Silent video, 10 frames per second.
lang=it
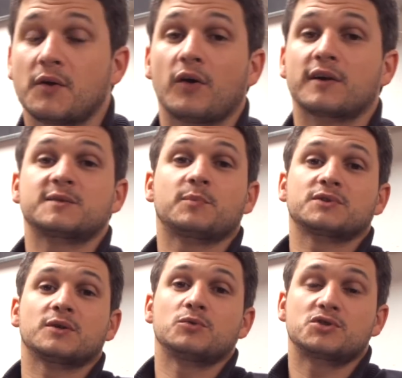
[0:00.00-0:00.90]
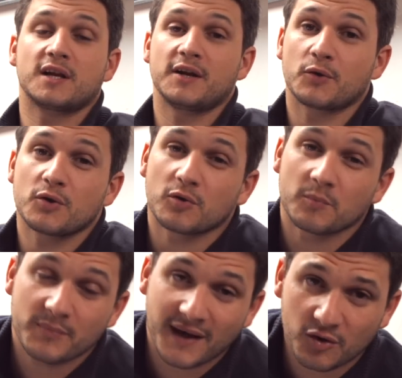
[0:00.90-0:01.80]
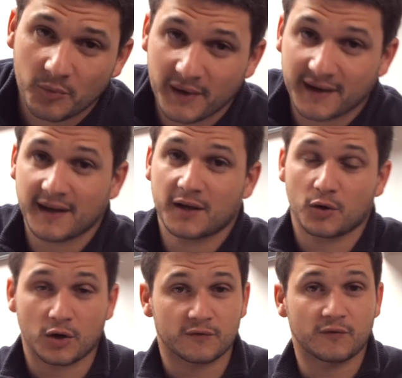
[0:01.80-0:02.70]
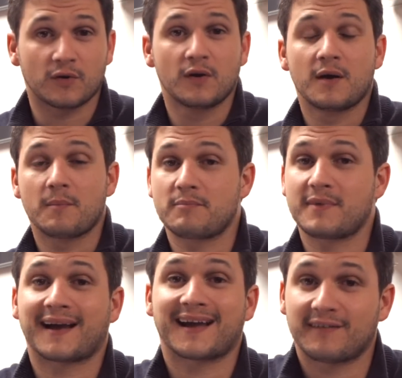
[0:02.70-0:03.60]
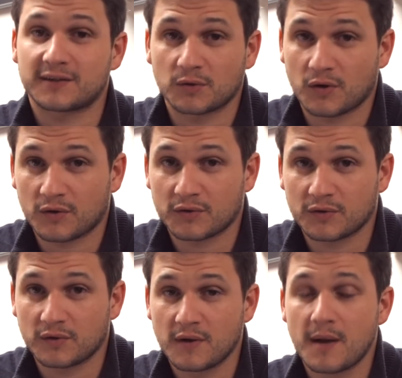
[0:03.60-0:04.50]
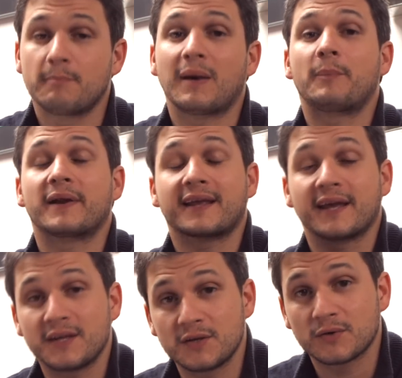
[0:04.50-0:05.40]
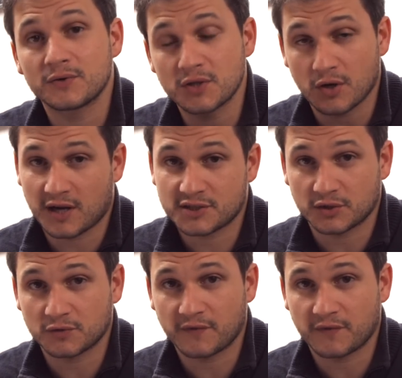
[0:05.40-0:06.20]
No, rispose l'uccellino, io non piango perché il corvo mi ha cavato l'occhio ma perché io gliel'ho lasciato